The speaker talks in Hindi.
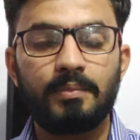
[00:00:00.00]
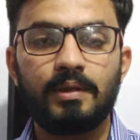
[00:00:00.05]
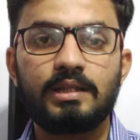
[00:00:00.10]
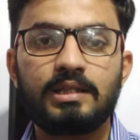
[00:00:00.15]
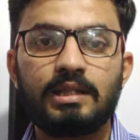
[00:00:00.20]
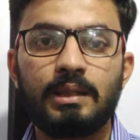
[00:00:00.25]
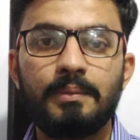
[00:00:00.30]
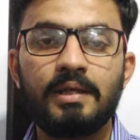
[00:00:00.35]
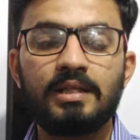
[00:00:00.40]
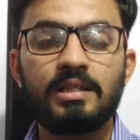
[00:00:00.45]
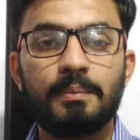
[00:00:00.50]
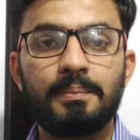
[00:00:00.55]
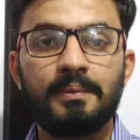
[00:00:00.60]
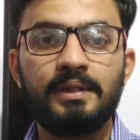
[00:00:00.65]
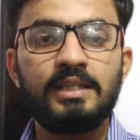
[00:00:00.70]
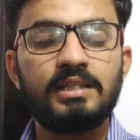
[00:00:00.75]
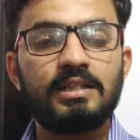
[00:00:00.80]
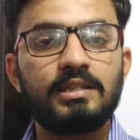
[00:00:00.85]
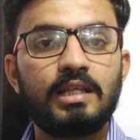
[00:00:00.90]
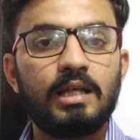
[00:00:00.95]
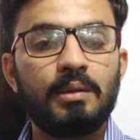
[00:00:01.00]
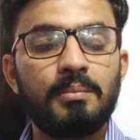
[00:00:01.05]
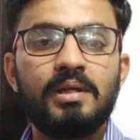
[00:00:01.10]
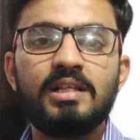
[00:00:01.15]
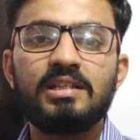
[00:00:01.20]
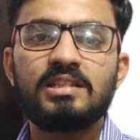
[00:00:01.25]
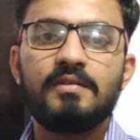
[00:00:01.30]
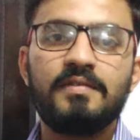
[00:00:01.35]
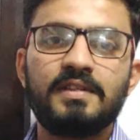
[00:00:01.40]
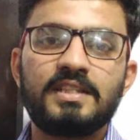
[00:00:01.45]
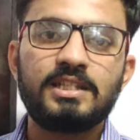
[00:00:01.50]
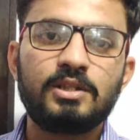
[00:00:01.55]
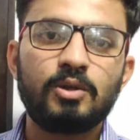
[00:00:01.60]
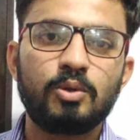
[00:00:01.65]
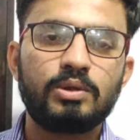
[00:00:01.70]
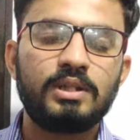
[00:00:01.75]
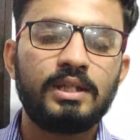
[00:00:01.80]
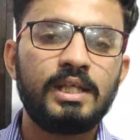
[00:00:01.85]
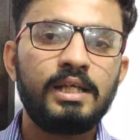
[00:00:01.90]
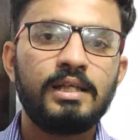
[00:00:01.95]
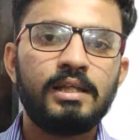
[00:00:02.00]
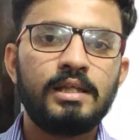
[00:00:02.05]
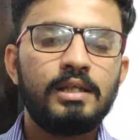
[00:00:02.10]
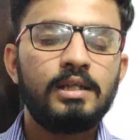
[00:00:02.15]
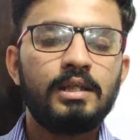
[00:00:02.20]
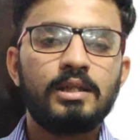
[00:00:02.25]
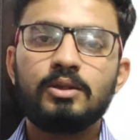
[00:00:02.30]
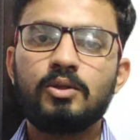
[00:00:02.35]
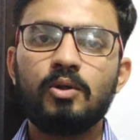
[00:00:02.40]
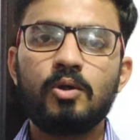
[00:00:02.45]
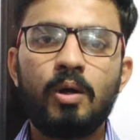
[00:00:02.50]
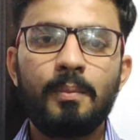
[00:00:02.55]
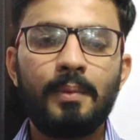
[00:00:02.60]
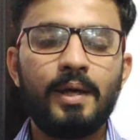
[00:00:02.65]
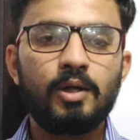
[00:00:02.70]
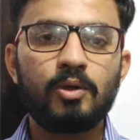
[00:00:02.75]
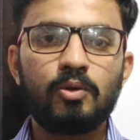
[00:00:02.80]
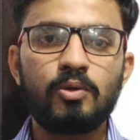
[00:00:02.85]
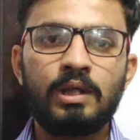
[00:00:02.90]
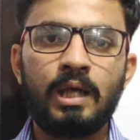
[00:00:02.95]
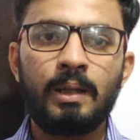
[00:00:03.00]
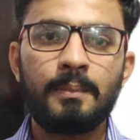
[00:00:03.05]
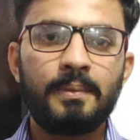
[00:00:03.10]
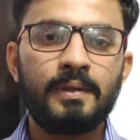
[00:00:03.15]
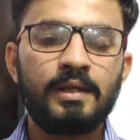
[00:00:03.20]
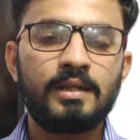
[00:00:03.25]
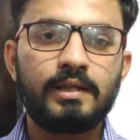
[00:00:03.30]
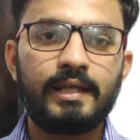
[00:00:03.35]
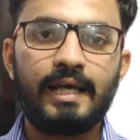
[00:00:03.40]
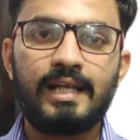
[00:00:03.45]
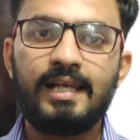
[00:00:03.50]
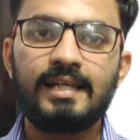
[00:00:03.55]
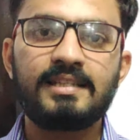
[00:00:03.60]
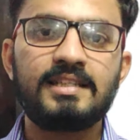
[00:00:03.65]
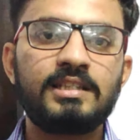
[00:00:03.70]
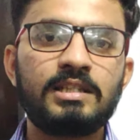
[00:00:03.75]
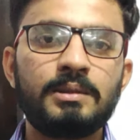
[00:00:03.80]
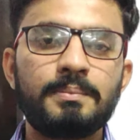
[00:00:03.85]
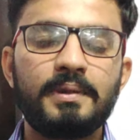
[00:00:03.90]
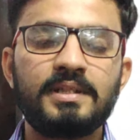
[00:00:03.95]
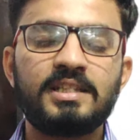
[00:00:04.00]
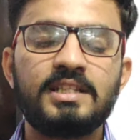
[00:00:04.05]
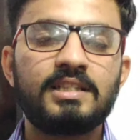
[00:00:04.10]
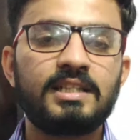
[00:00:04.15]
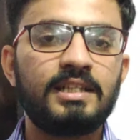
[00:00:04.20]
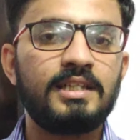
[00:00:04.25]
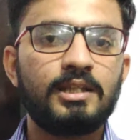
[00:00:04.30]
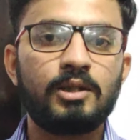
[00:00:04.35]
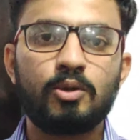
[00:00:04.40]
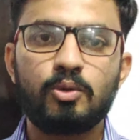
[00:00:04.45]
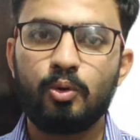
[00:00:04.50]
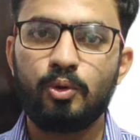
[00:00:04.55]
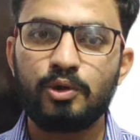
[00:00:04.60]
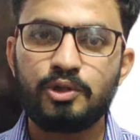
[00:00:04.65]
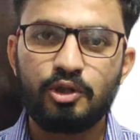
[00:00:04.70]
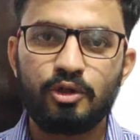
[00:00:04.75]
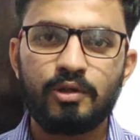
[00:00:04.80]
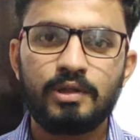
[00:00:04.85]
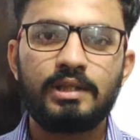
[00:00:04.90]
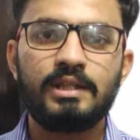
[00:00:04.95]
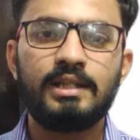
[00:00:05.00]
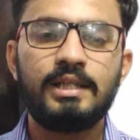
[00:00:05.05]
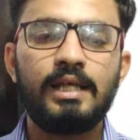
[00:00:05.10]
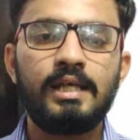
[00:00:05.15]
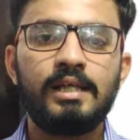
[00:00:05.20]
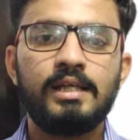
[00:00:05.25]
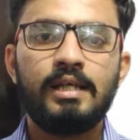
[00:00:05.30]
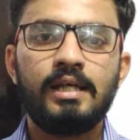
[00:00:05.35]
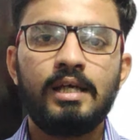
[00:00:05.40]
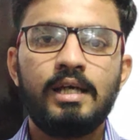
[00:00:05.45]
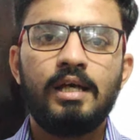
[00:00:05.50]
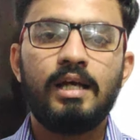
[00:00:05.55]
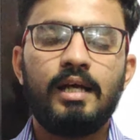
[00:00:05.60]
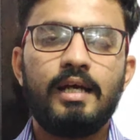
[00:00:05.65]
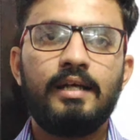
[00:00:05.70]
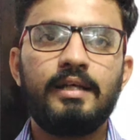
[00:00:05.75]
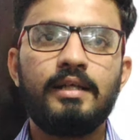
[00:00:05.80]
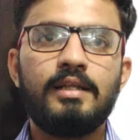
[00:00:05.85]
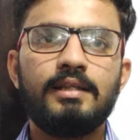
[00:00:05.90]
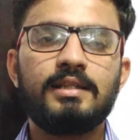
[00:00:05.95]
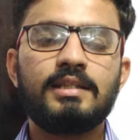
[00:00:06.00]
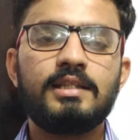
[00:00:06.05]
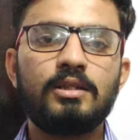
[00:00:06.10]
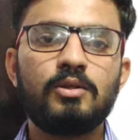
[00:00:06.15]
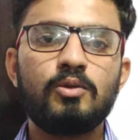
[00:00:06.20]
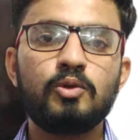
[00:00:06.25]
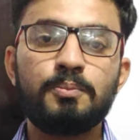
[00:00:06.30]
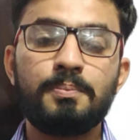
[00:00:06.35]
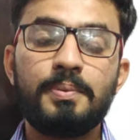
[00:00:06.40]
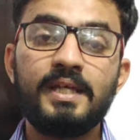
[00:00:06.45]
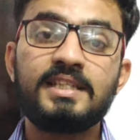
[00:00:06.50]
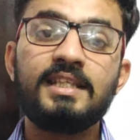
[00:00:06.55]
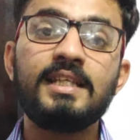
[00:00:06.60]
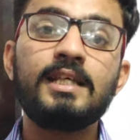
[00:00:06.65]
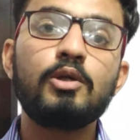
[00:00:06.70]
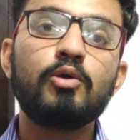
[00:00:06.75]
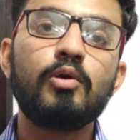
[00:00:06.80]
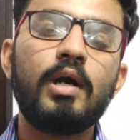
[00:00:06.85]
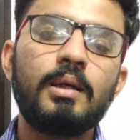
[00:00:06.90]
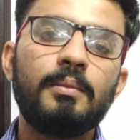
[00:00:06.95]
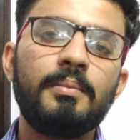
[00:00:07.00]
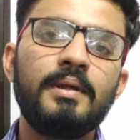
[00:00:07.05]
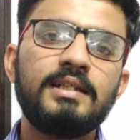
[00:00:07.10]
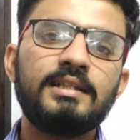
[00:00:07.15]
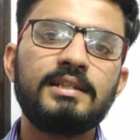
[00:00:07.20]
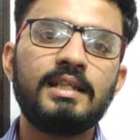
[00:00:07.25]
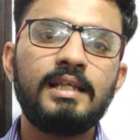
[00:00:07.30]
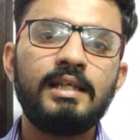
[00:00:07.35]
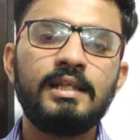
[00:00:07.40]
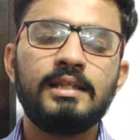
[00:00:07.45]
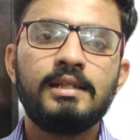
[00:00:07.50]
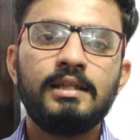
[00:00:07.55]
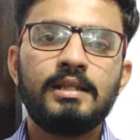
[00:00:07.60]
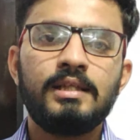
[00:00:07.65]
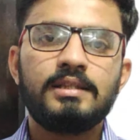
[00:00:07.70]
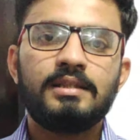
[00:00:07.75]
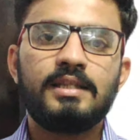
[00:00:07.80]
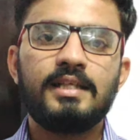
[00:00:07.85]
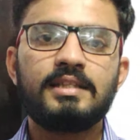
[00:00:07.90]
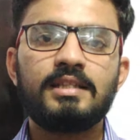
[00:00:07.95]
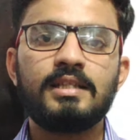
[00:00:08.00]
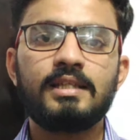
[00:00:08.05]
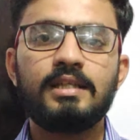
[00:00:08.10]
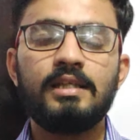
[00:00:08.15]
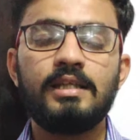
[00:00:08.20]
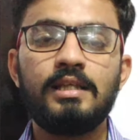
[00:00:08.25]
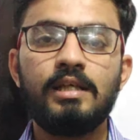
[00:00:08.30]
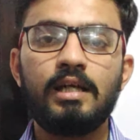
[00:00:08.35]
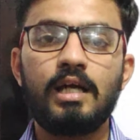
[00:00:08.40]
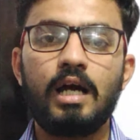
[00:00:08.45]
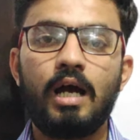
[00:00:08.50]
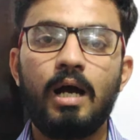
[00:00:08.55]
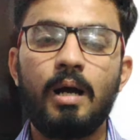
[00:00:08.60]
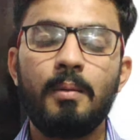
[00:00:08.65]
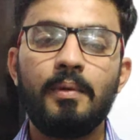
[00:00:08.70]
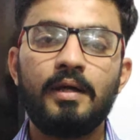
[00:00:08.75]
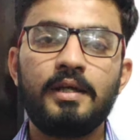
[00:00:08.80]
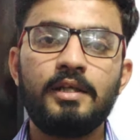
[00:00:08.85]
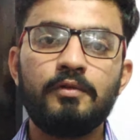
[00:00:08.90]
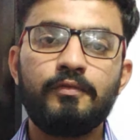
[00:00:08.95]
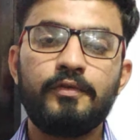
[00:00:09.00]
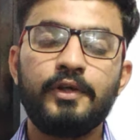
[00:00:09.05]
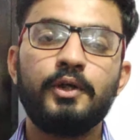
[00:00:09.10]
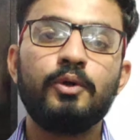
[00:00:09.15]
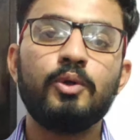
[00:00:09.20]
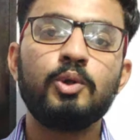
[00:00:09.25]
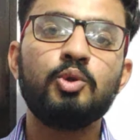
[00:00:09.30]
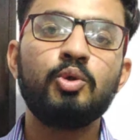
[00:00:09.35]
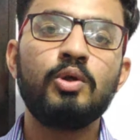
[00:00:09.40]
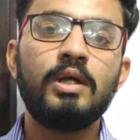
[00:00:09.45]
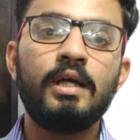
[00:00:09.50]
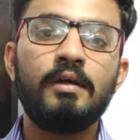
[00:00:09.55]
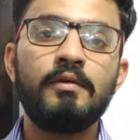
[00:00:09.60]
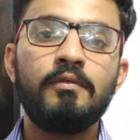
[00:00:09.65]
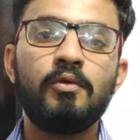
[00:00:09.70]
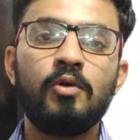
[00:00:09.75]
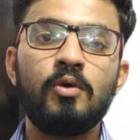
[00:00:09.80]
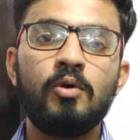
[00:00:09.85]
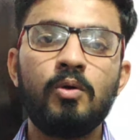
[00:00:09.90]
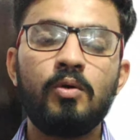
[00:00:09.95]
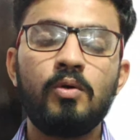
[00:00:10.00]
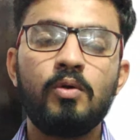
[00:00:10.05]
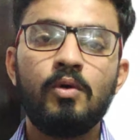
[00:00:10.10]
इसके पास अपनी टर्मिनल सर्विसेज होती हैं तो हमारे को यहाँ पर कैन लाइसेंसेस परचेज करने की कोई ज़रूरत नहीं है एंड इसकी कुछ बेसिक रिक्वायरमेंट्स हैं जैसे कि हमारी विंडो जो है वो